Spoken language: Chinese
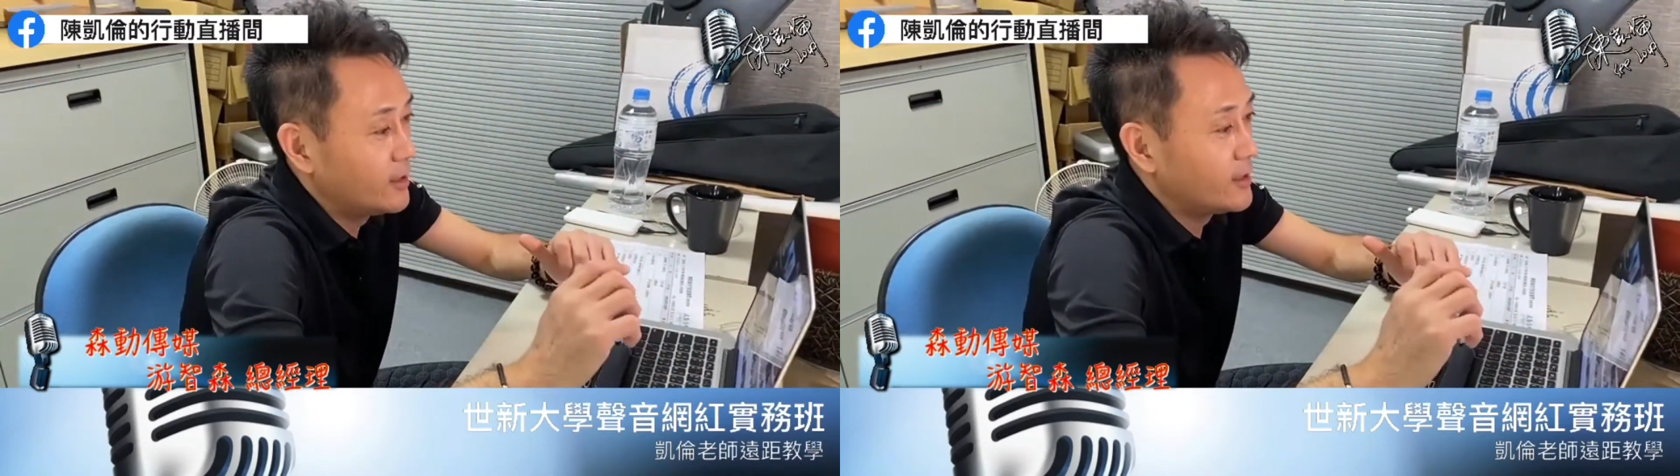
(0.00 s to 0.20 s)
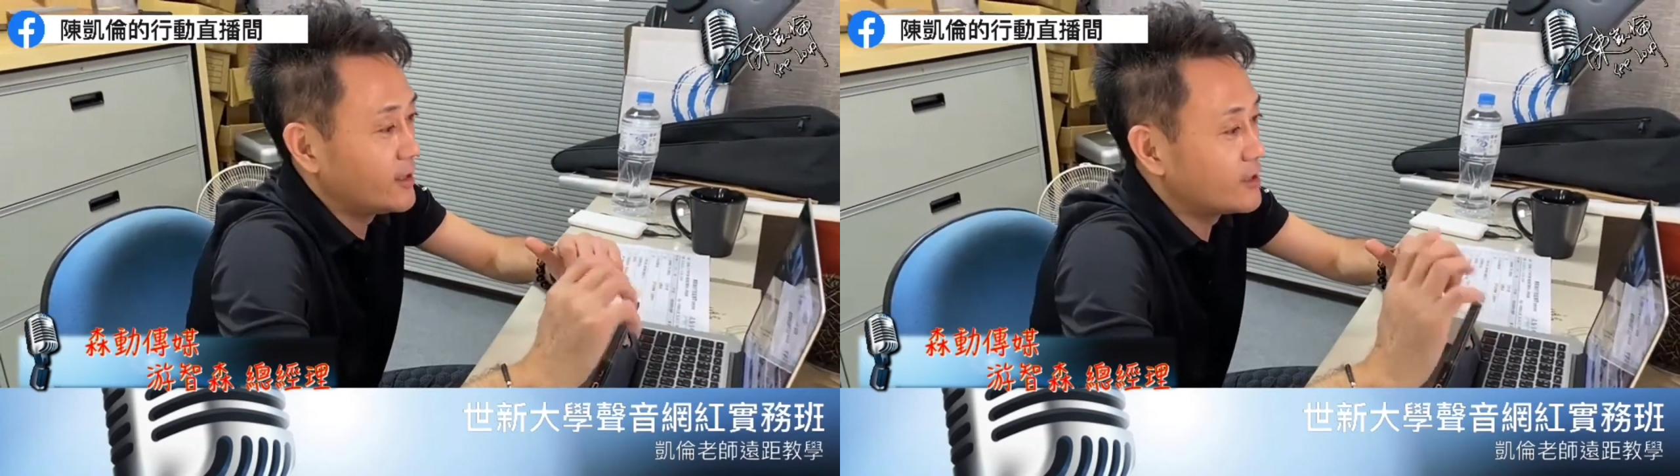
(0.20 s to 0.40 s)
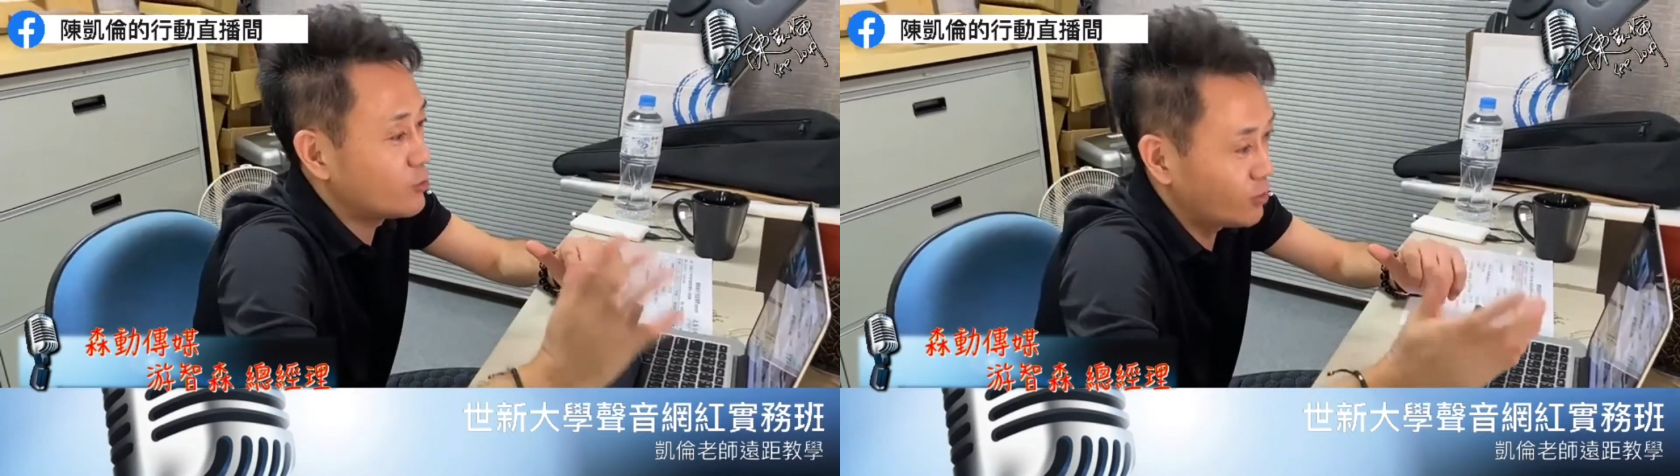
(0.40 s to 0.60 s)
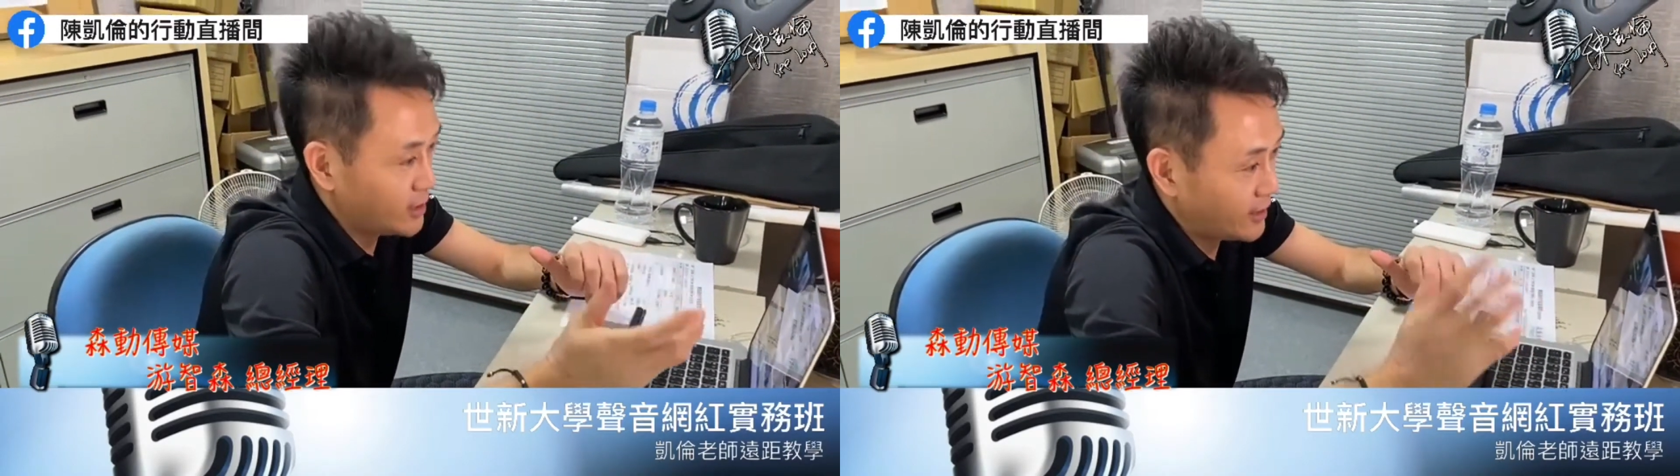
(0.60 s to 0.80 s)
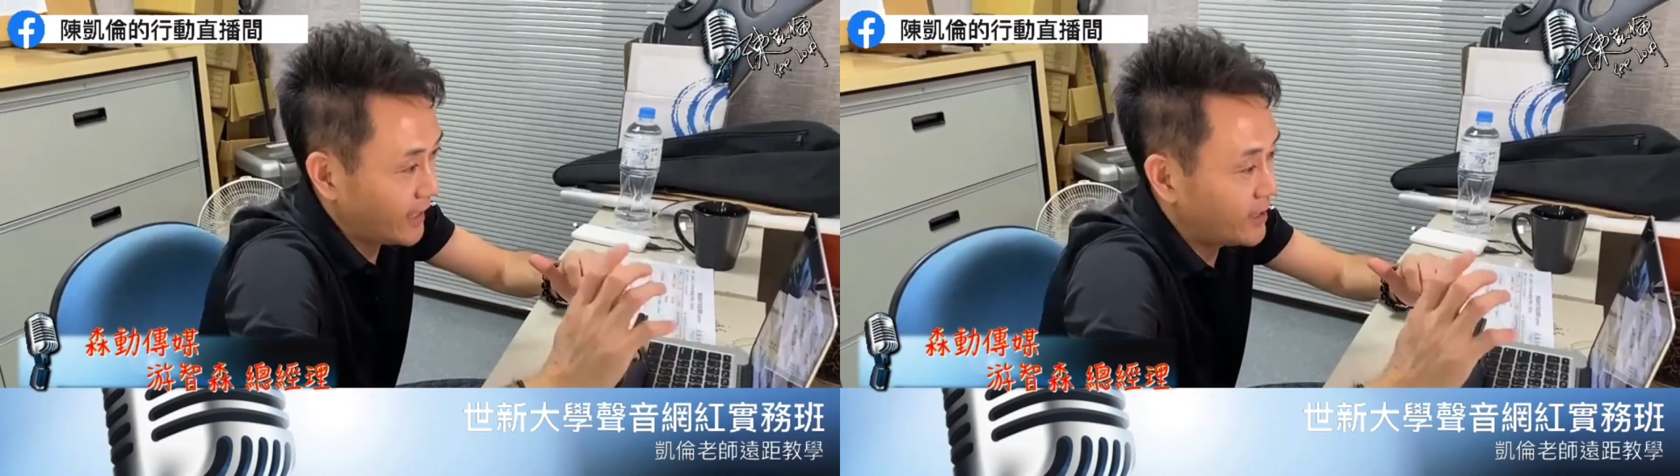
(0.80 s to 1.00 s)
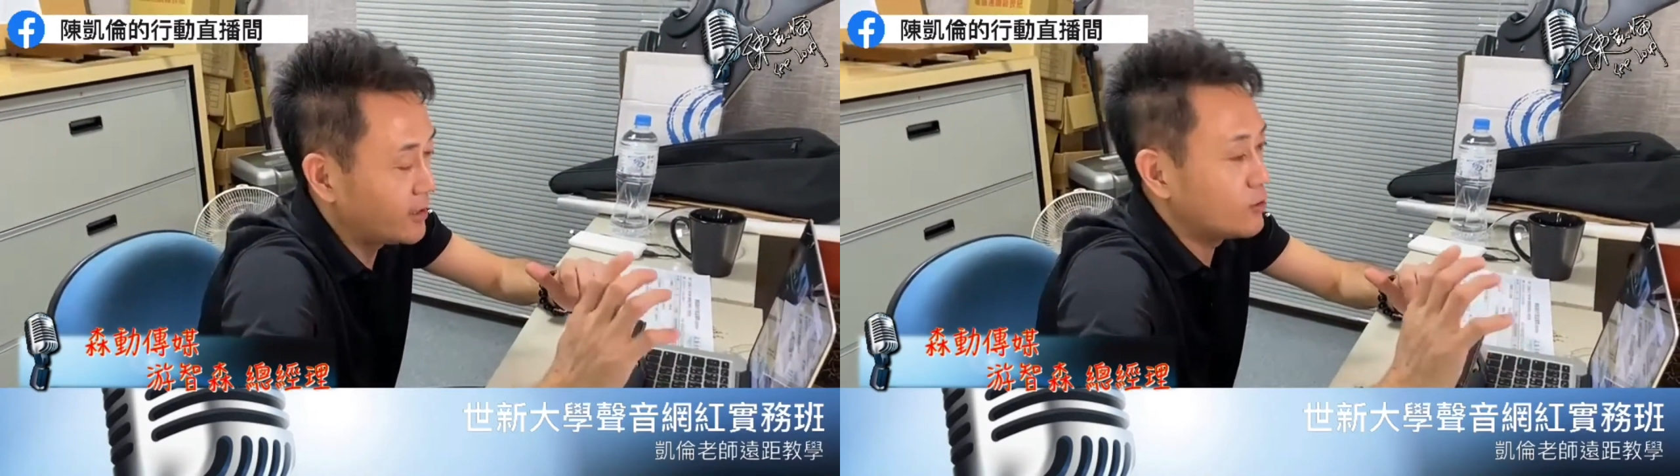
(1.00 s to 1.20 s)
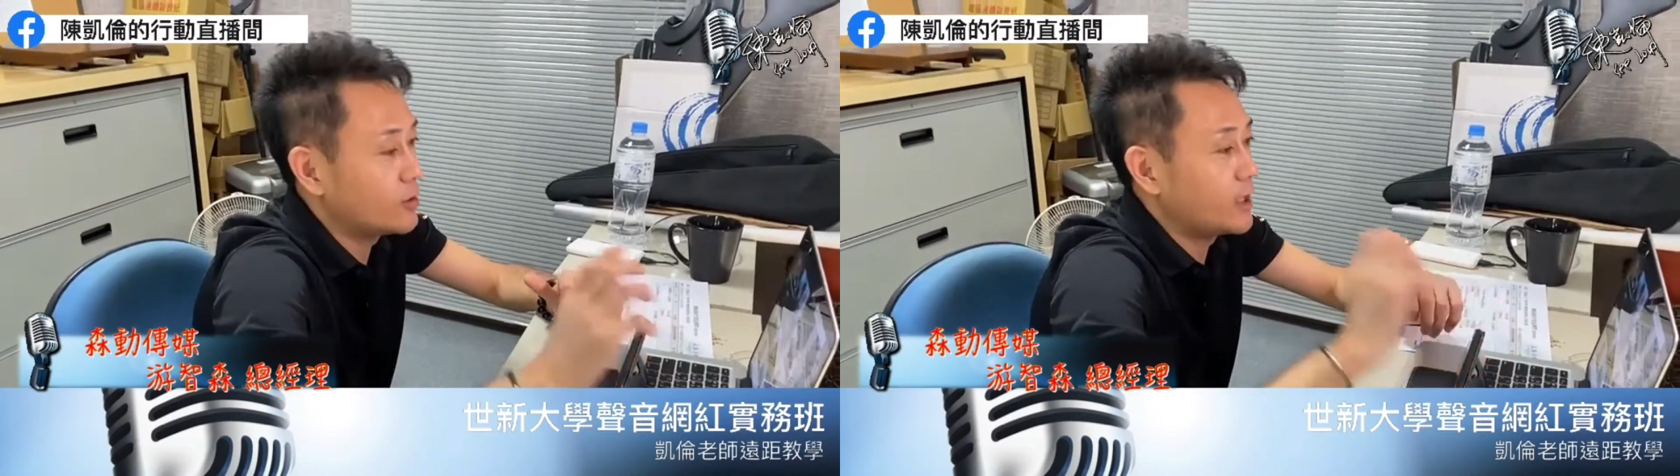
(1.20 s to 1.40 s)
嗯，也是做这个概念，